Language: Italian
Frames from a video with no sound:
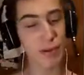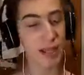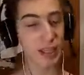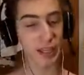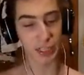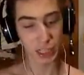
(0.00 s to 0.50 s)

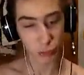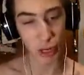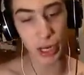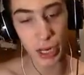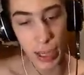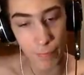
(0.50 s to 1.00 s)
mediche di
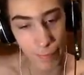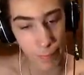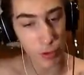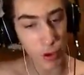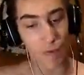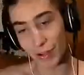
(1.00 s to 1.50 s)
quelle
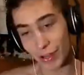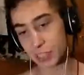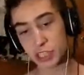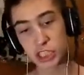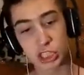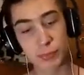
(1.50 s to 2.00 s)
proprio
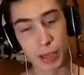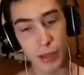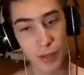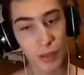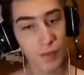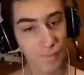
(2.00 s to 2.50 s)

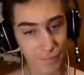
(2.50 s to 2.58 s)
avanzatissime.